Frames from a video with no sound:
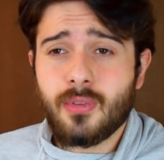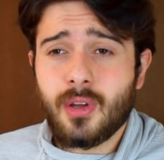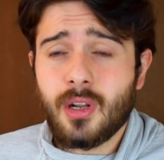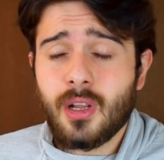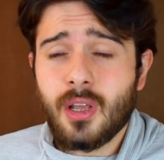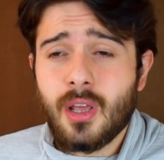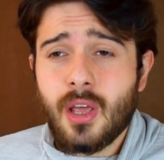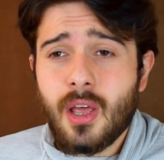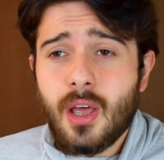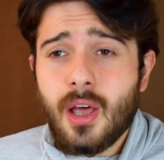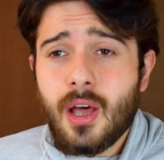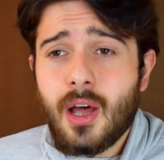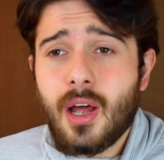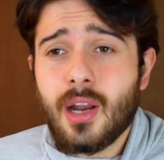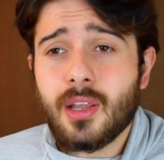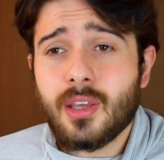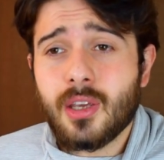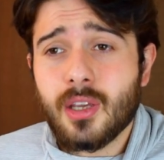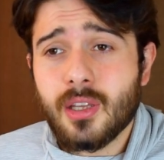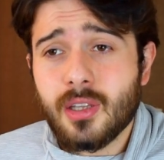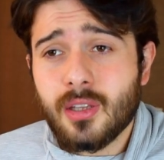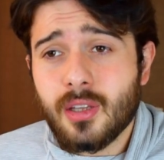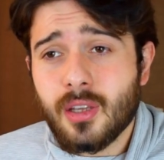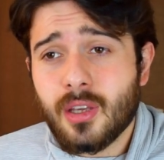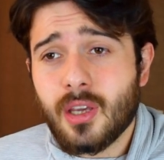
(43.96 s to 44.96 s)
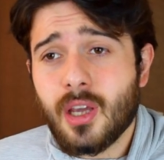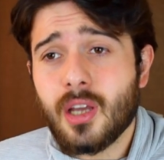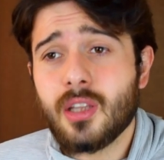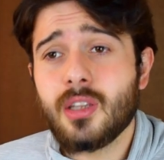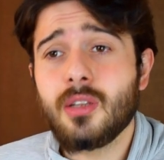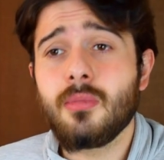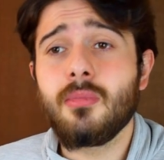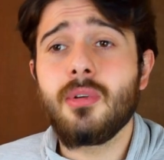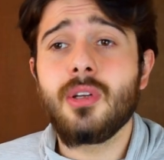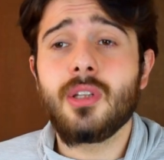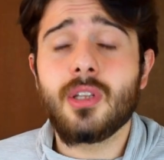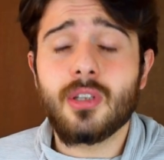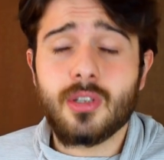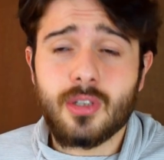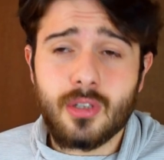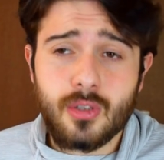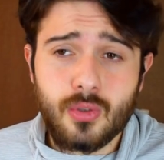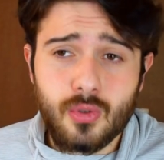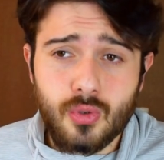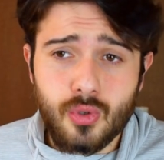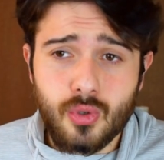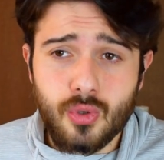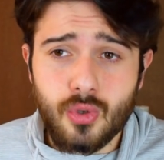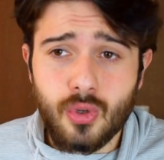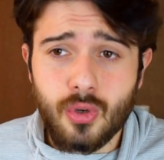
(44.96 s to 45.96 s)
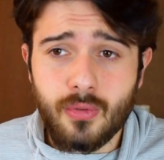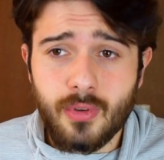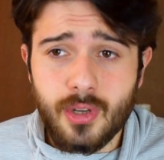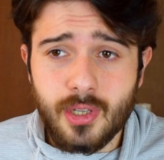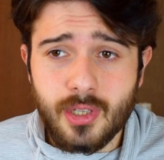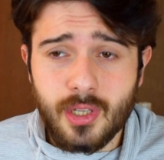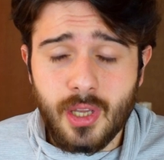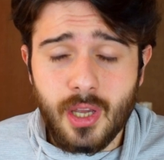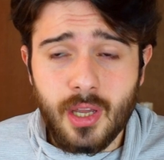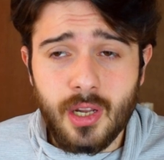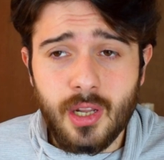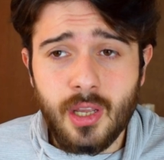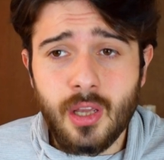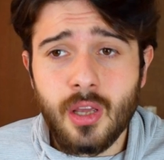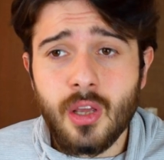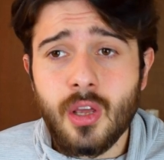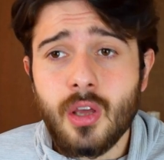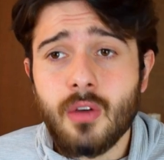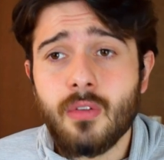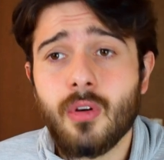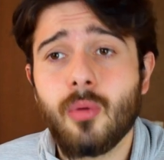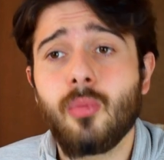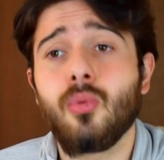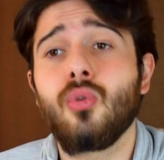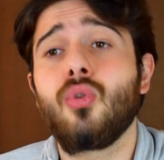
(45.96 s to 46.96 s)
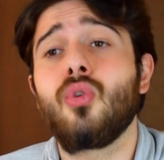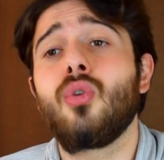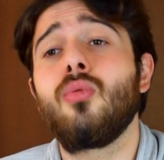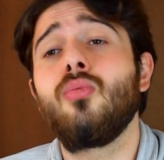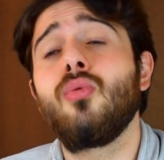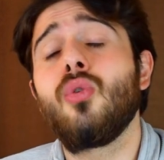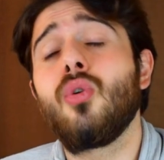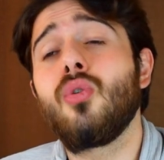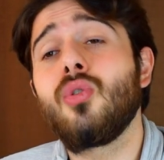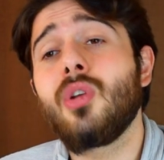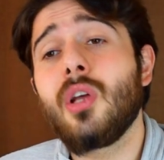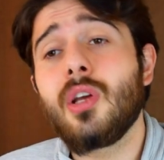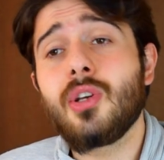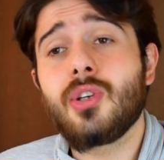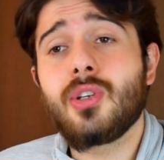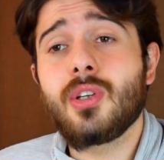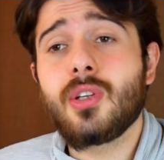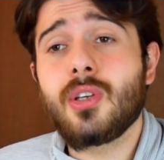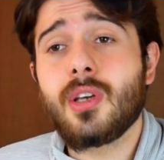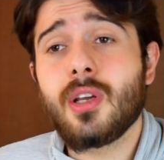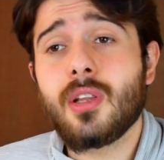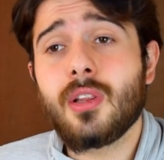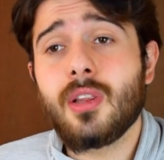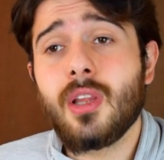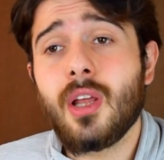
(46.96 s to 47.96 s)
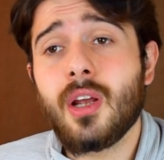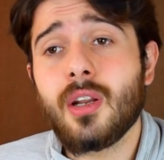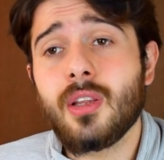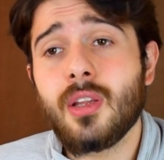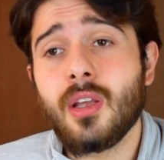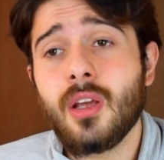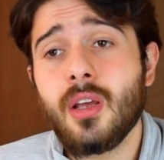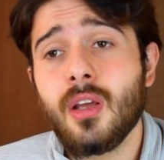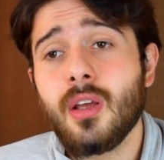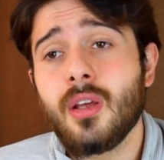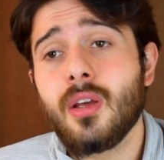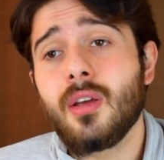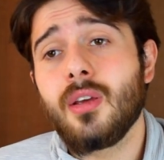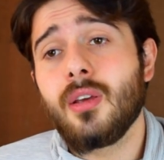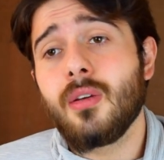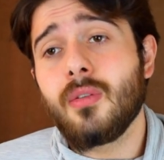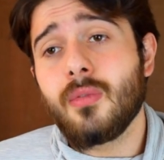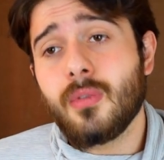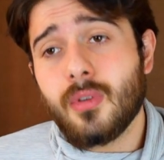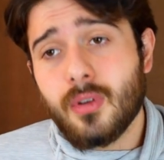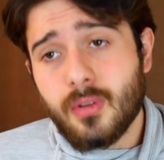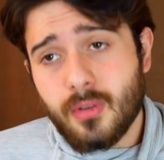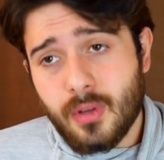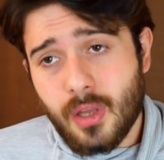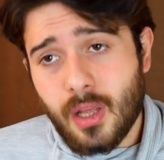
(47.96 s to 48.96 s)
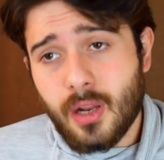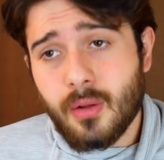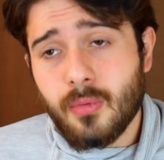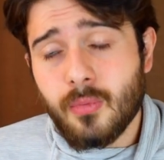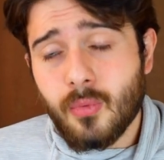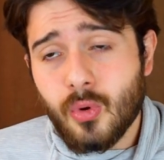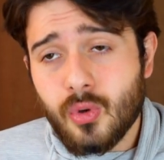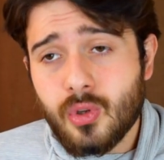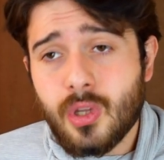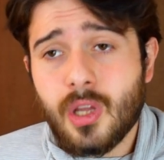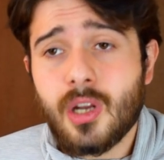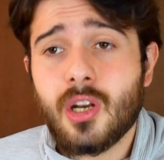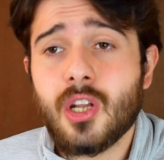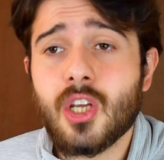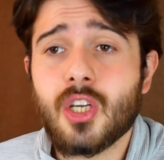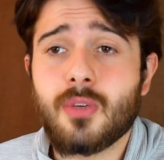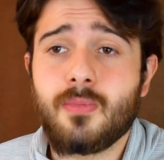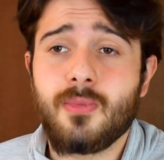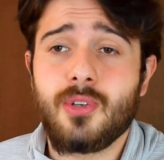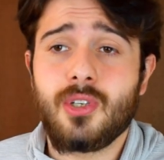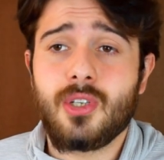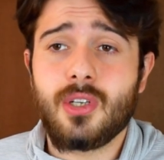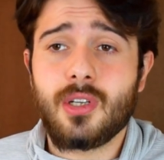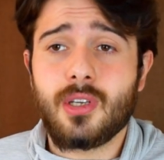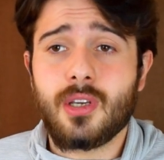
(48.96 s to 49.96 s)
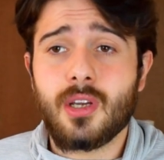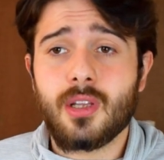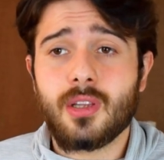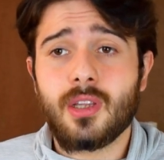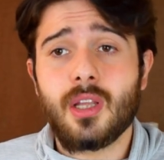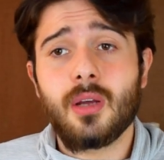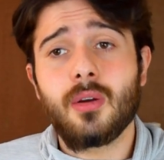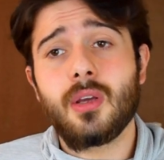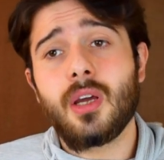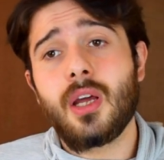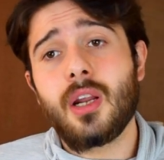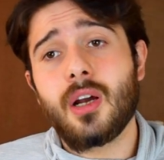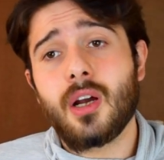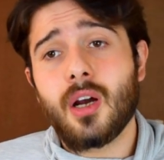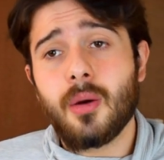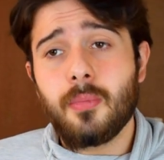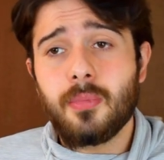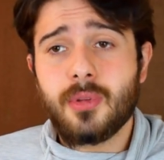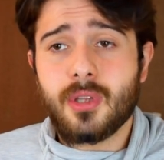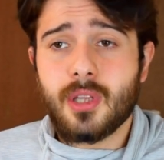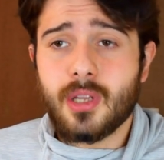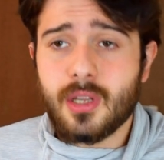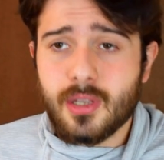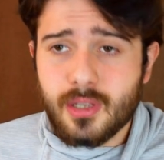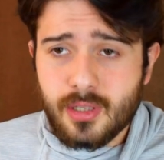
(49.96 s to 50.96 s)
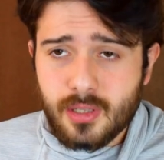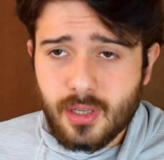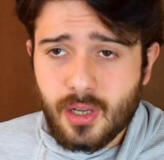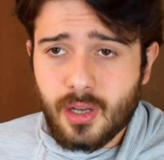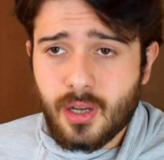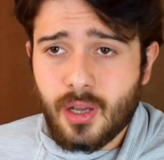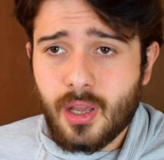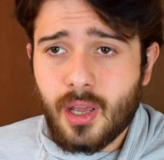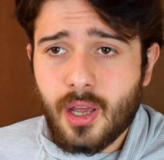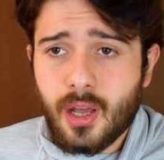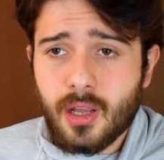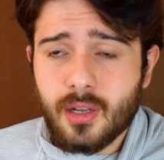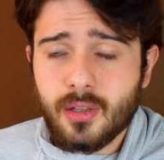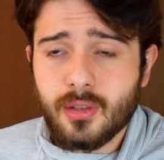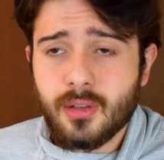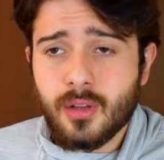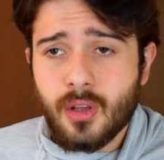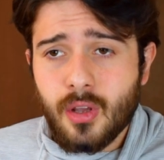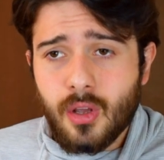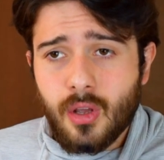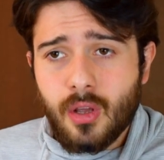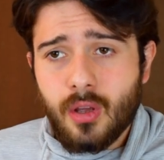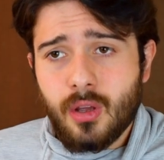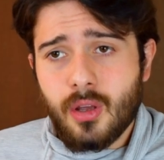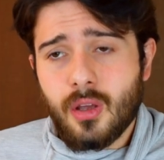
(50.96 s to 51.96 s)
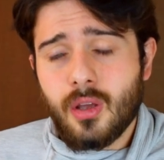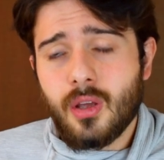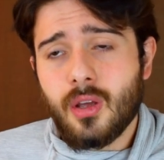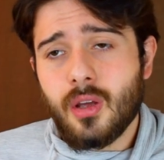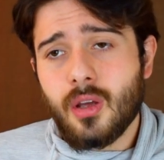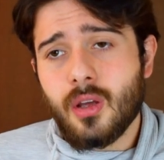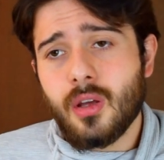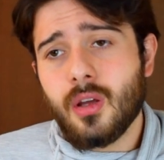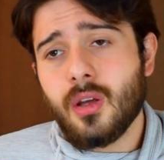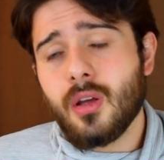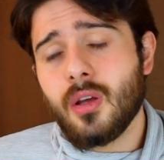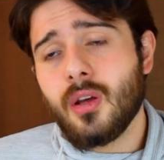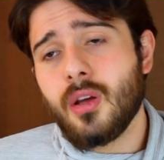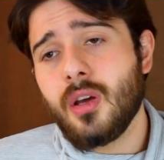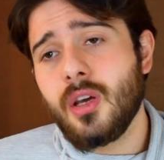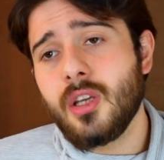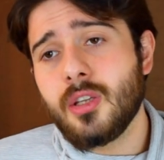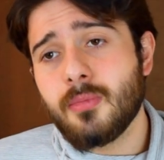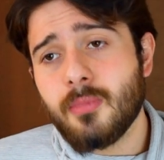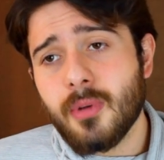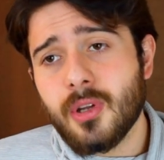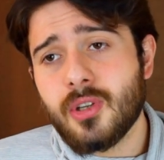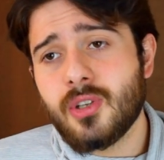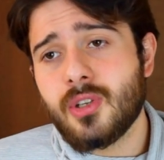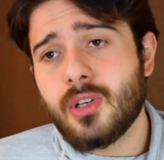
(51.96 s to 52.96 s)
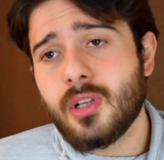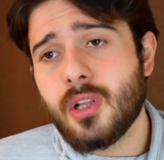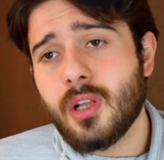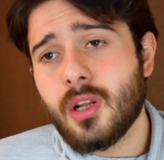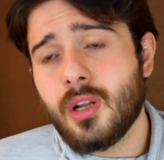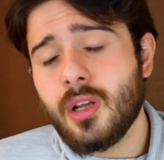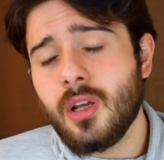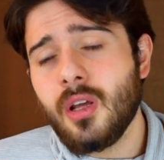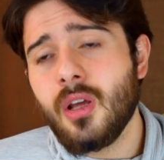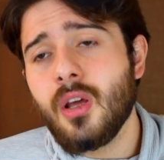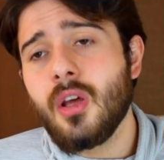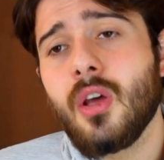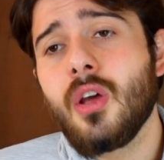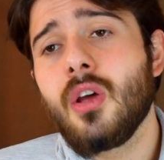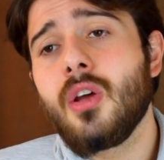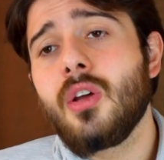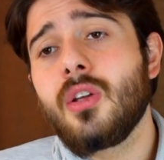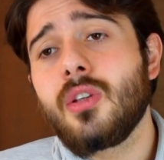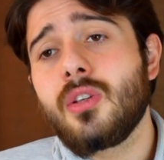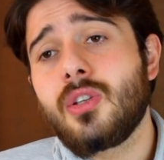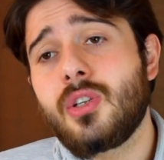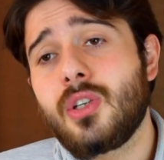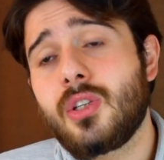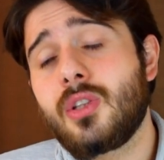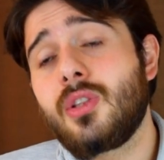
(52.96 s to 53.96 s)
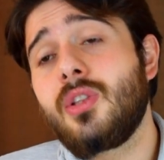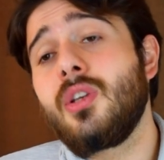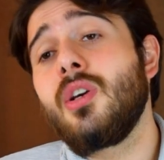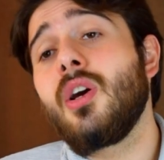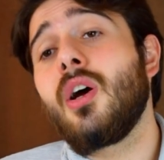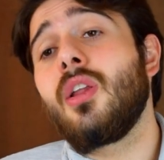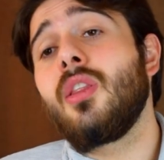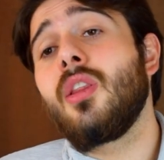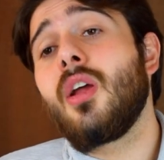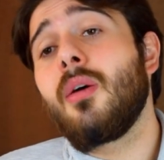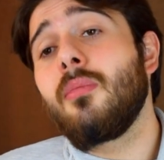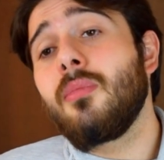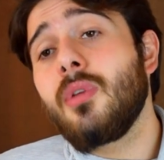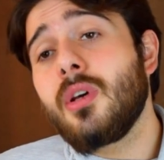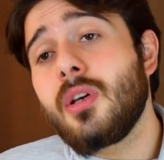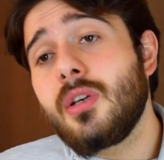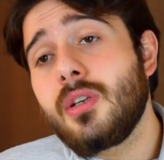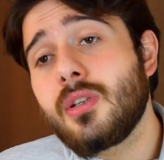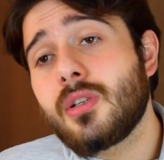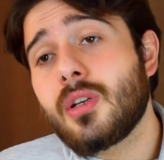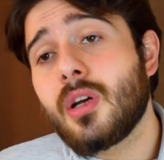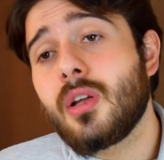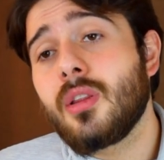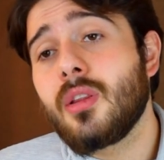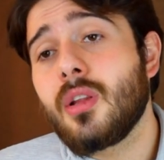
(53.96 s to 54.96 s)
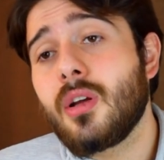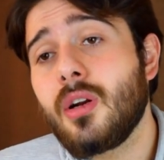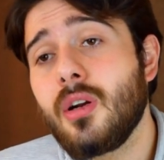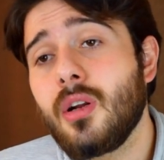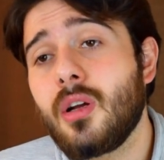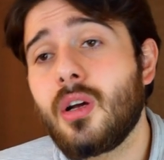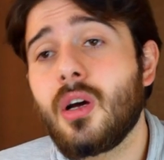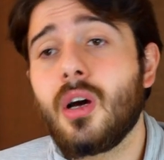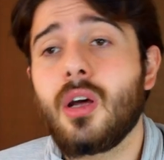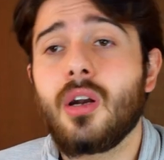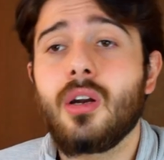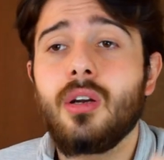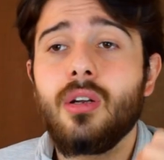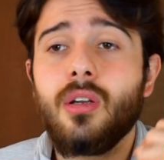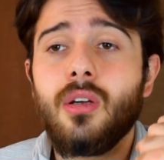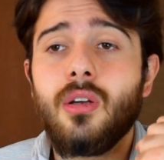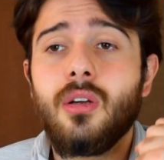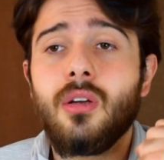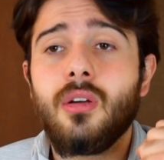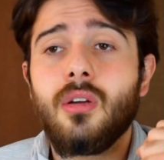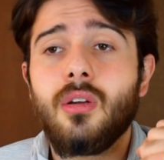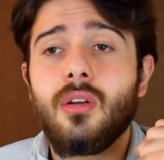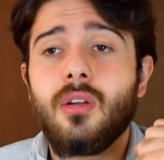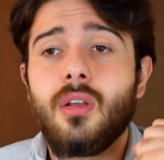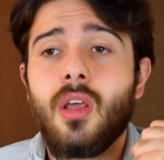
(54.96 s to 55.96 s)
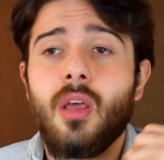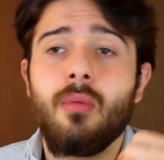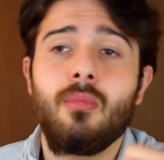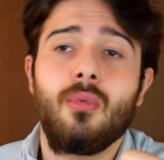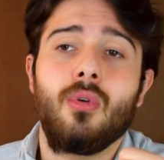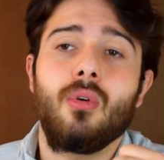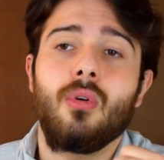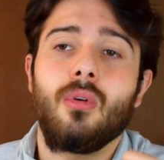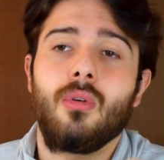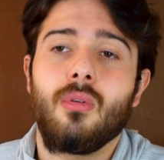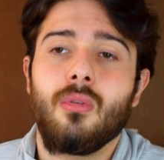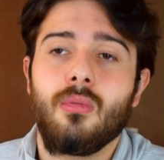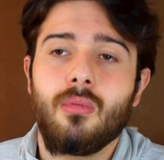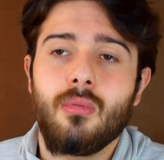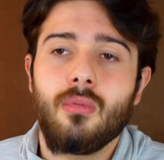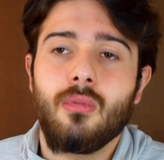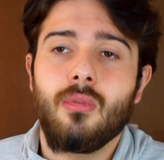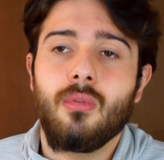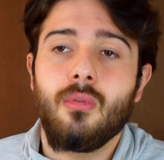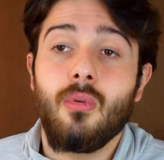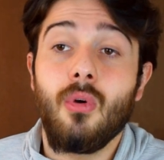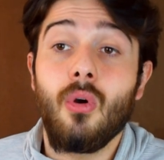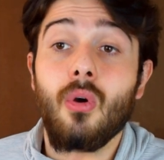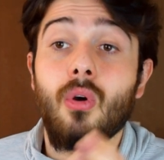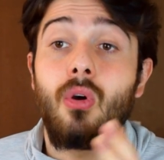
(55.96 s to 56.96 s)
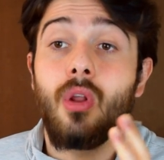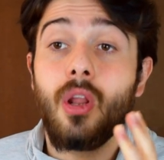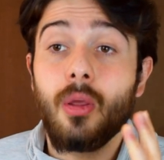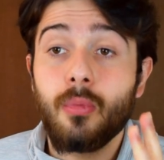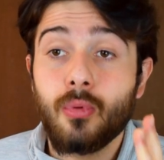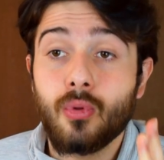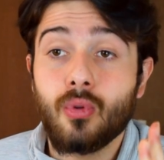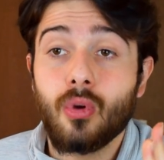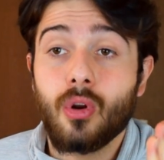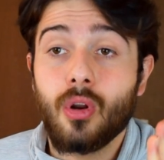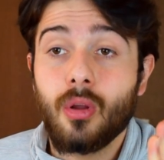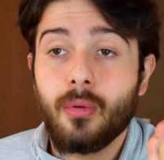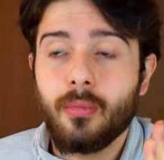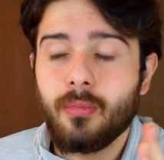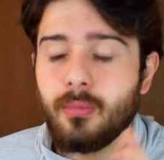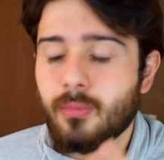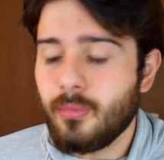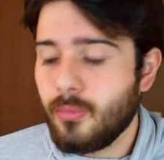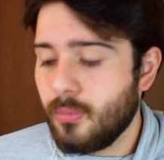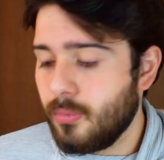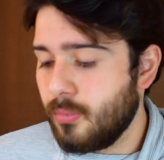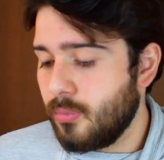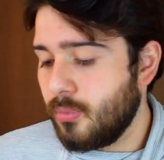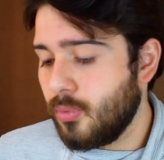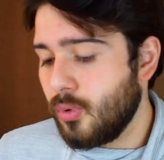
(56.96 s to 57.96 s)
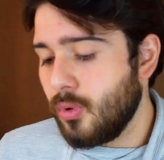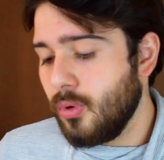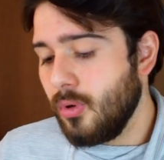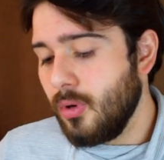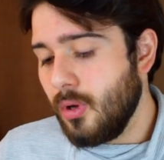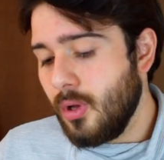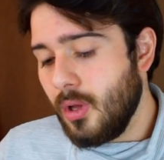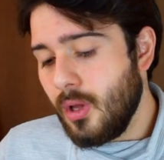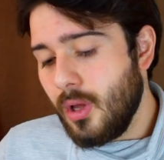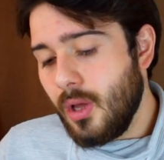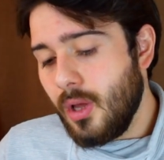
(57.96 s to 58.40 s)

var. Herkes kendi midesini düşünüyor vesaire. Ve bu durumda özel şirketlerde yani bu özelleşmiş şirketler yani kapitalist ayağın e, hizmetçileri ciddi anlamda insanların kanını emiyor. Öyle bir dönem bu.